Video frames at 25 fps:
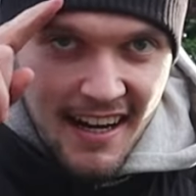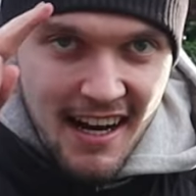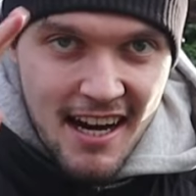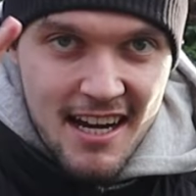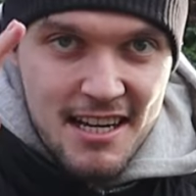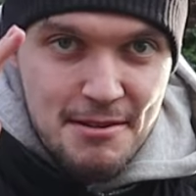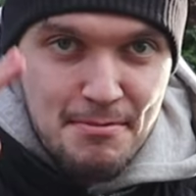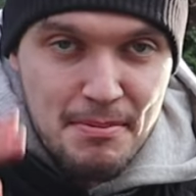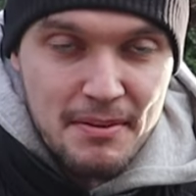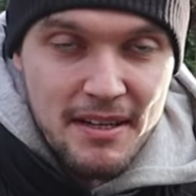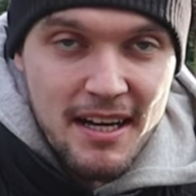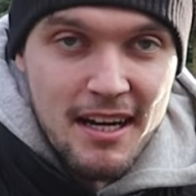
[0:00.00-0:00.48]

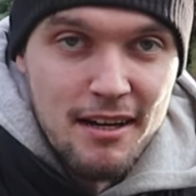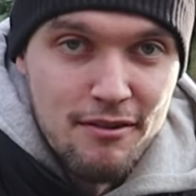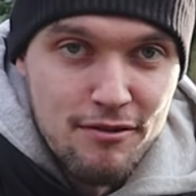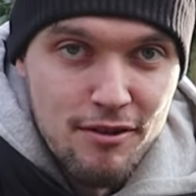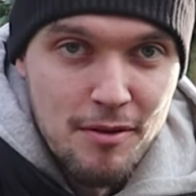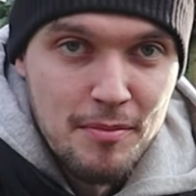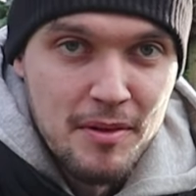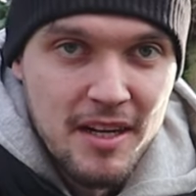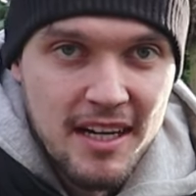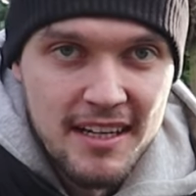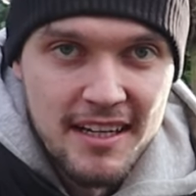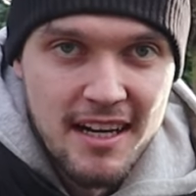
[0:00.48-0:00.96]
Hi, ich bin Art
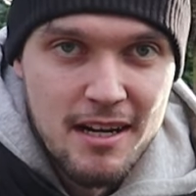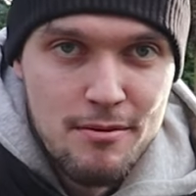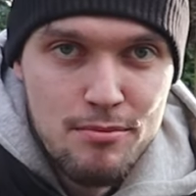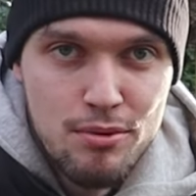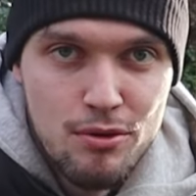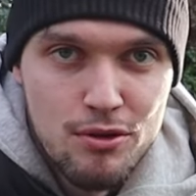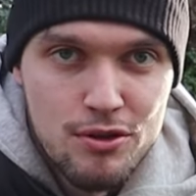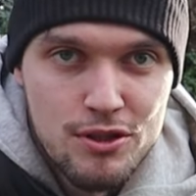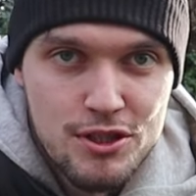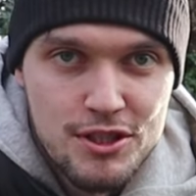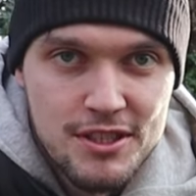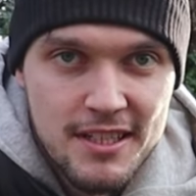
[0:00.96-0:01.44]
vom Kanal
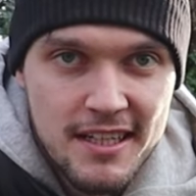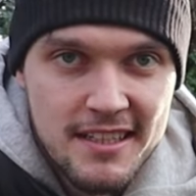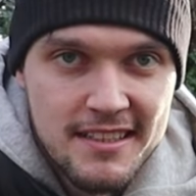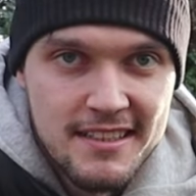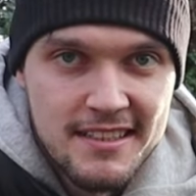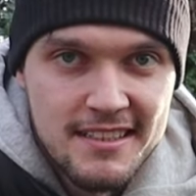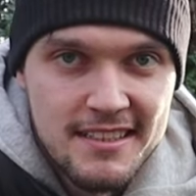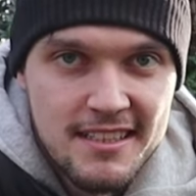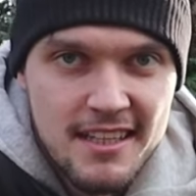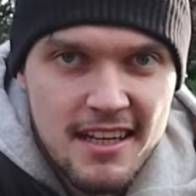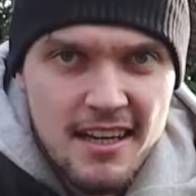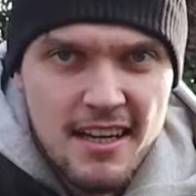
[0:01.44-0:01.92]

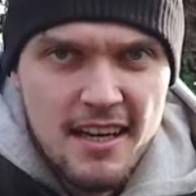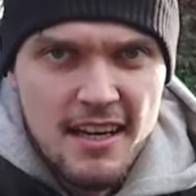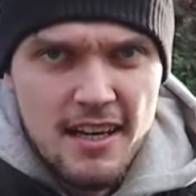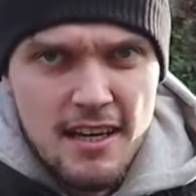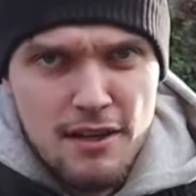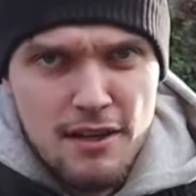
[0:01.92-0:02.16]
Bodenständig.